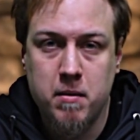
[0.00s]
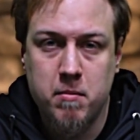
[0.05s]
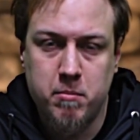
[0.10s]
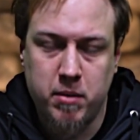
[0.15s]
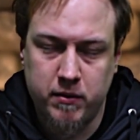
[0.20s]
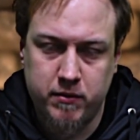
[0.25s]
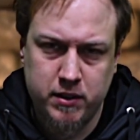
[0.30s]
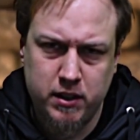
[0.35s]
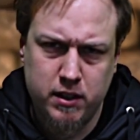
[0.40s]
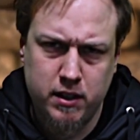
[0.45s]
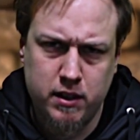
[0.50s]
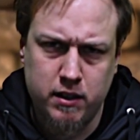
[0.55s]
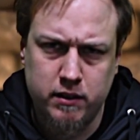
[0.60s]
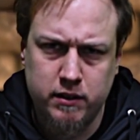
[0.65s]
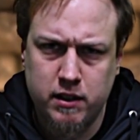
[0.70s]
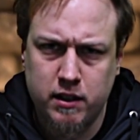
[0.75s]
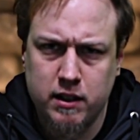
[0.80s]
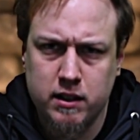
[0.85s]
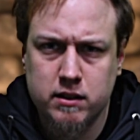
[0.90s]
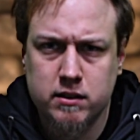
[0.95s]
Pewnie
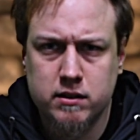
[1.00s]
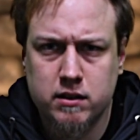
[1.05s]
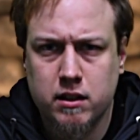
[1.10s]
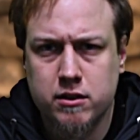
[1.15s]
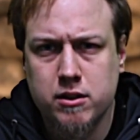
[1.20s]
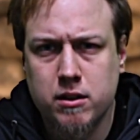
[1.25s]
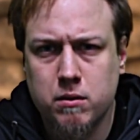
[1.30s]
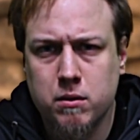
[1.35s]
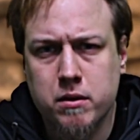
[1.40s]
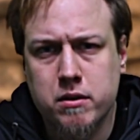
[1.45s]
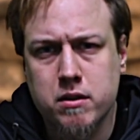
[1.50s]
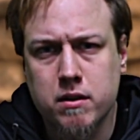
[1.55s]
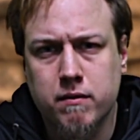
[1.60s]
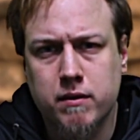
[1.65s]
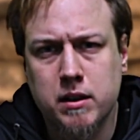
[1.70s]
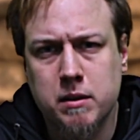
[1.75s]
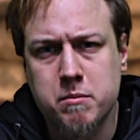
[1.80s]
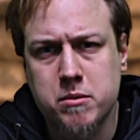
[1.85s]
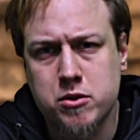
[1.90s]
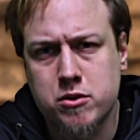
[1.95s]
nieraz zdarzało się
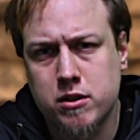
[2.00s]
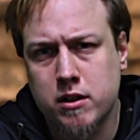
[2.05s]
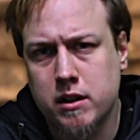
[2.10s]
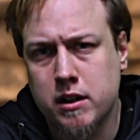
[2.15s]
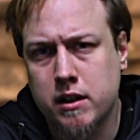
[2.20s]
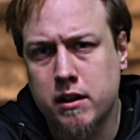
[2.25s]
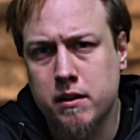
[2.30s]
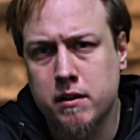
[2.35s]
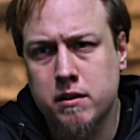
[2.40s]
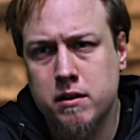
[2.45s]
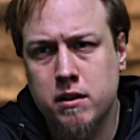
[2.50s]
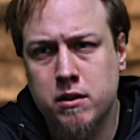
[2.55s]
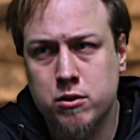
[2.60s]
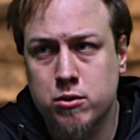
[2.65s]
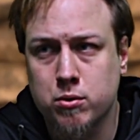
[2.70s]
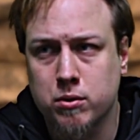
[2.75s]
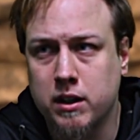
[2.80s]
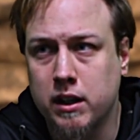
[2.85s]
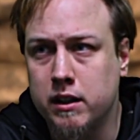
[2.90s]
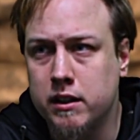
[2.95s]
Wam, że
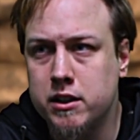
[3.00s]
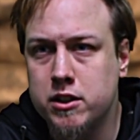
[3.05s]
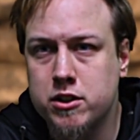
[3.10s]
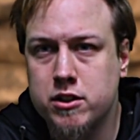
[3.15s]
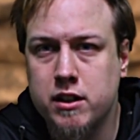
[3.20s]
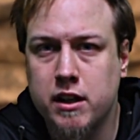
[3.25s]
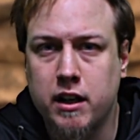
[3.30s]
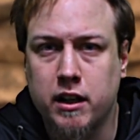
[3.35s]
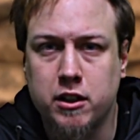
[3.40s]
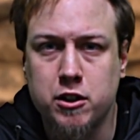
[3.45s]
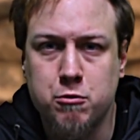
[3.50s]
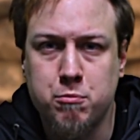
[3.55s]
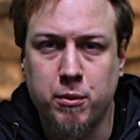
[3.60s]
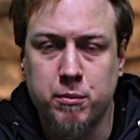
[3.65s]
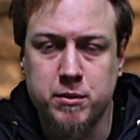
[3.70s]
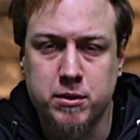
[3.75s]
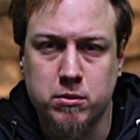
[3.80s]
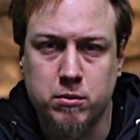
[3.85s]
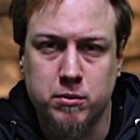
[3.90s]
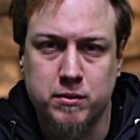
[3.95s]
szukaliście jakichś
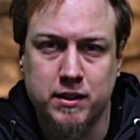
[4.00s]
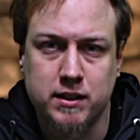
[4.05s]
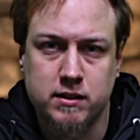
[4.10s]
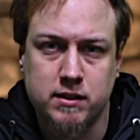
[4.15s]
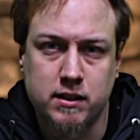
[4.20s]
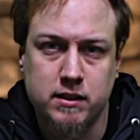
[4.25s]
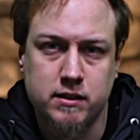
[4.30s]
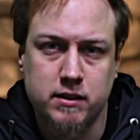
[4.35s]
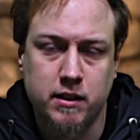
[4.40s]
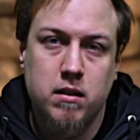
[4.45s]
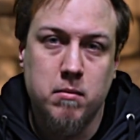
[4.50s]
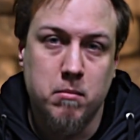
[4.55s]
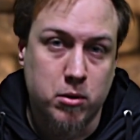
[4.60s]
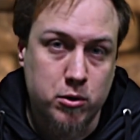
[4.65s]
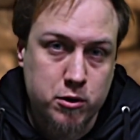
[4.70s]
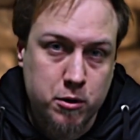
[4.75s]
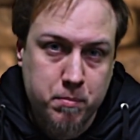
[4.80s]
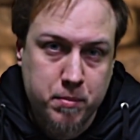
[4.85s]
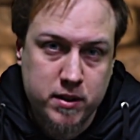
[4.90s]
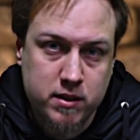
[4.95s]
pomysłów na sesję,
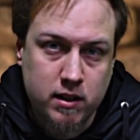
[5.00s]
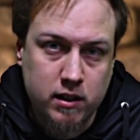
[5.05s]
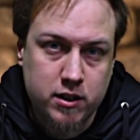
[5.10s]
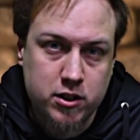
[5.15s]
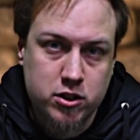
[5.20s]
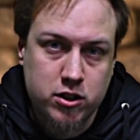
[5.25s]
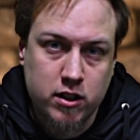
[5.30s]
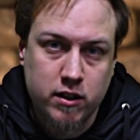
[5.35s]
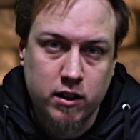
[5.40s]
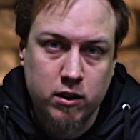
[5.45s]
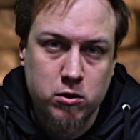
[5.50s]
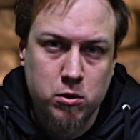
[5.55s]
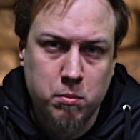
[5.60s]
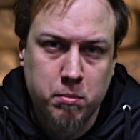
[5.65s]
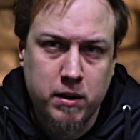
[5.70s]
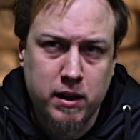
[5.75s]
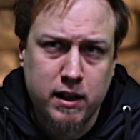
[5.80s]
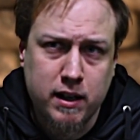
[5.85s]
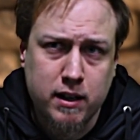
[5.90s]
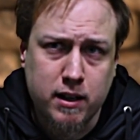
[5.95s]
bądź pisaliście na
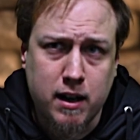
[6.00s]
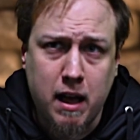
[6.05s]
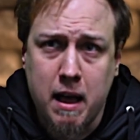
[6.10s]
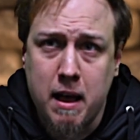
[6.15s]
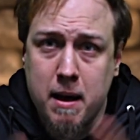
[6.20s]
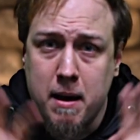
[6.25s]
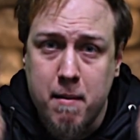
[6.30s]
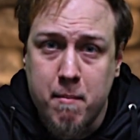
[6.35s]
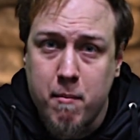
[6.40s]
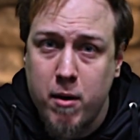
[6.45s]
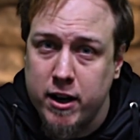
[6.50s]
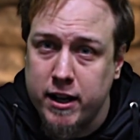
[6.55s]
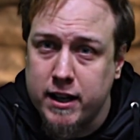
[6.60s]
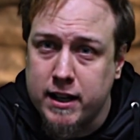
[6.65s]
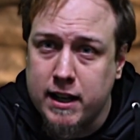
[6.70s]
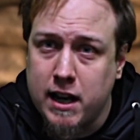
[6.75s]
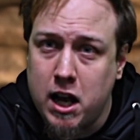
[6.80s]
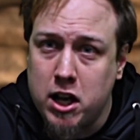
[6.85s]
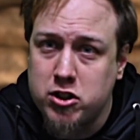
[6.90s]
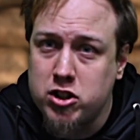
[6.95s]
grupach Moi
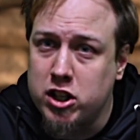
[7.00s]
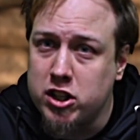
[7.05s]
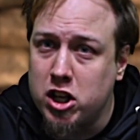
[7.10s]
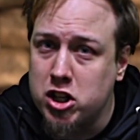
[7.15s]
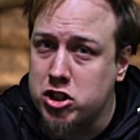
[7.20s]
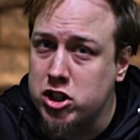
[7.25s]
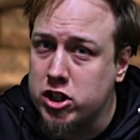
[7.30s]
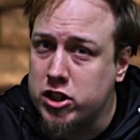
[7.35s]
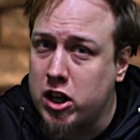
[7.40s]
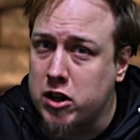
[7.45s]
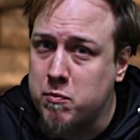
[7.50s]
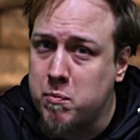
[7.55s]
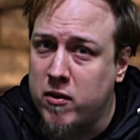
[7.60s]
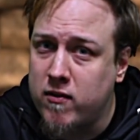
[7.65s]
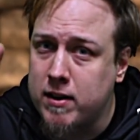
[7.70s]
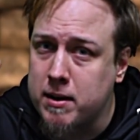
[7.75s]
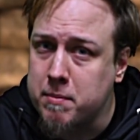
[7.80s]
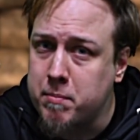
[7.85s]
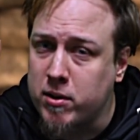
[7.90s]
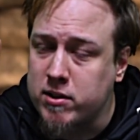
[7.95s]
gracze nie czytać, bo
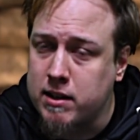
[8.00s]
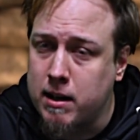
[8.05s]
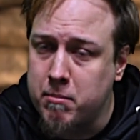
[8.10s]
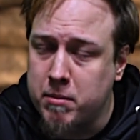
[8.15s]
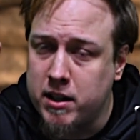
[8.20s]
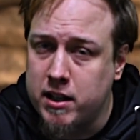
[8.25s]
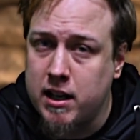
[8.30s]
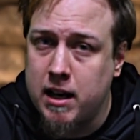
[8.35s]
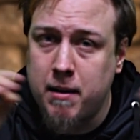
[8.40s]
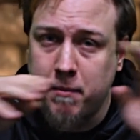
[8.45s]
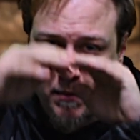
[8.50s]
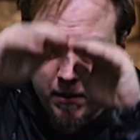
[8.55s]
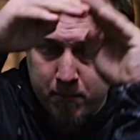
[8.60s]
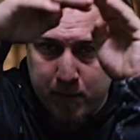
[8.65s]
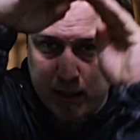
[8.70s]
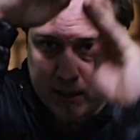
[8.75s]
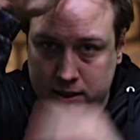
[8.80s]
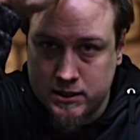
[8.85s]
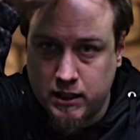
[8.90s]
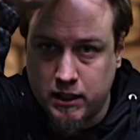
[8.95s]
was pozabijam,
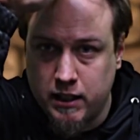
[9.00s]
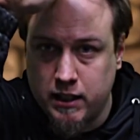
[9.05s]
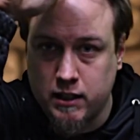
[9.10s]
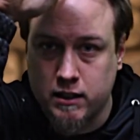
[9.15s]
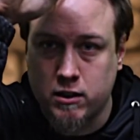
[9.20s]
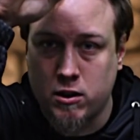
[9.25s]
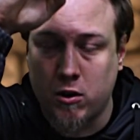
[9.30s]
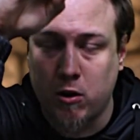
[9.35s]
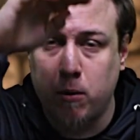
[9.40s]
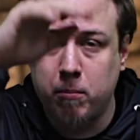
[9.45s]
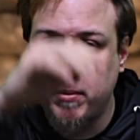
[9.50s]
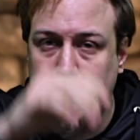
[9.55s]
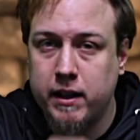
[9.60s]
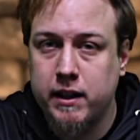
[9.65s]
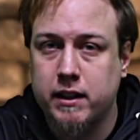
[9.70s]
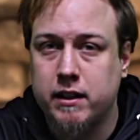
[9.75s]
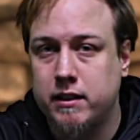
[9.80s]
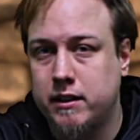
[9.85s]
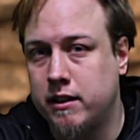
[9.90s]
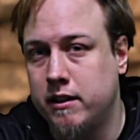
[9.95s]
masa
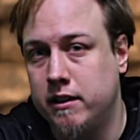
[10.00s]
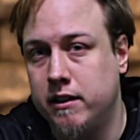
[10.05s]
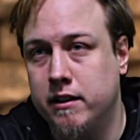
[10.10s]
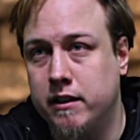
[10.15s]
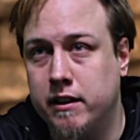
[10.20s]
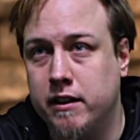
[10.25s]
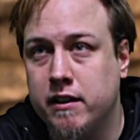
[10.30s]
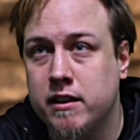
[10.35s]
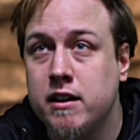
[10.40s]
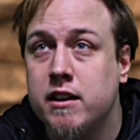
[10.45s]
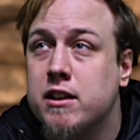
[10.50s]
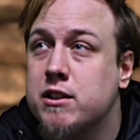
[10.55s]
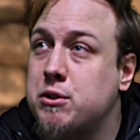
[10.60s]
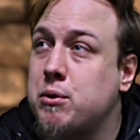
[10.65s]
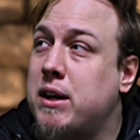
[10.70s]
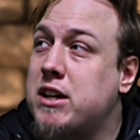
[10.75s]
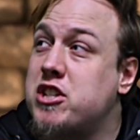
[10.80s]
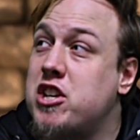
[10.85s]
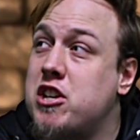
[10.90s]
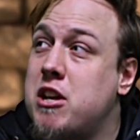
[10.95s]
kropek i
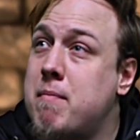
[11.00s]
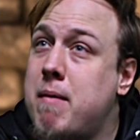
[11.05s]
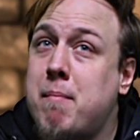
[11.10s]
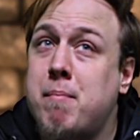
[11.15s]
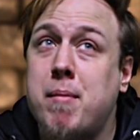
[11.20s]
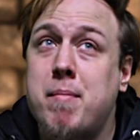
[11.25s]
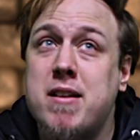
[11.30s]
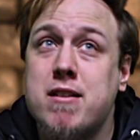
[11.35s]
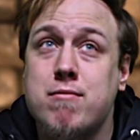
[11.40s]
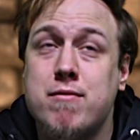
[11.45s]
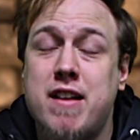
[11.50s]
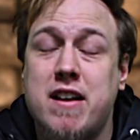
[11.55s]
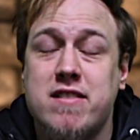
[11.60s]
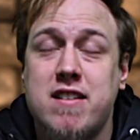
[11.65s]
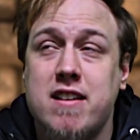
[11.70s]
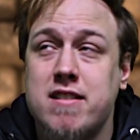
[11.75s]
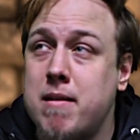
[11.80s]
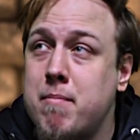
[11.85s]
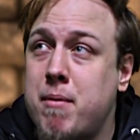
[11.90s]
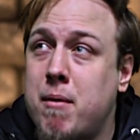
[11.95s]
Słuchajcie, nie mam pomysłu na
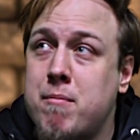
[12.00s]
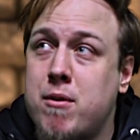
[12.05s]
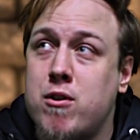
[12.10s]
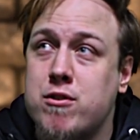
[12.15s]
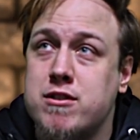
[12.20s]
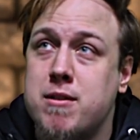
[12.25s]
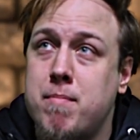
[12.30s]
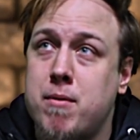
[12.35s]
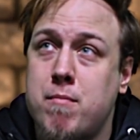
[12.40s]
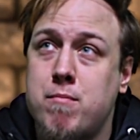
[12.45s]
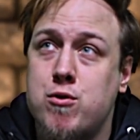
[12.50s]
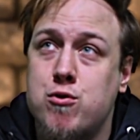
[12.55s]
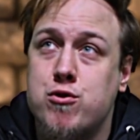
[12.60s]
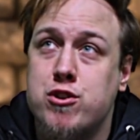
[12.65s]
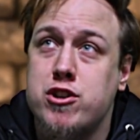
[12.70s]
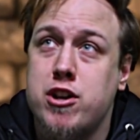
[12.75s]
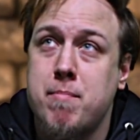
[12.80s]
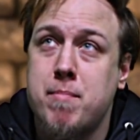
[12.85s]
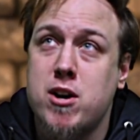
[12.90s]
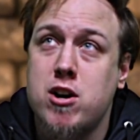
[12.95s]
sesję, pomocy,
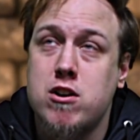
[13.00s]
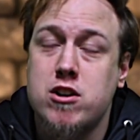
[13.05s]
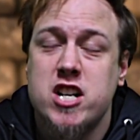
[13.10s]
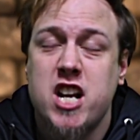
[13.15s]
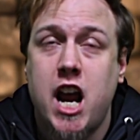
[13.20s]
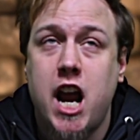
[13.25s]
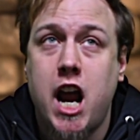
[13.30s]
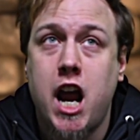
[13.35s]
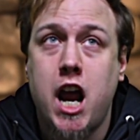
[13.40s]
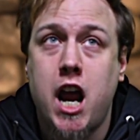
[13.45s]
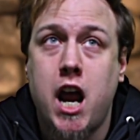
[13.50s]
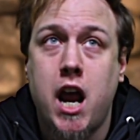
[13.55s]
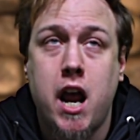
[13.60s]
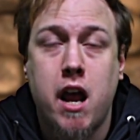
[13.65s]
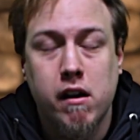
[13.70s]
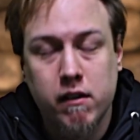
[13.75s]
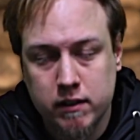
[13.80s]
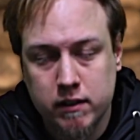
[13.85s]
pomóżcie proszę.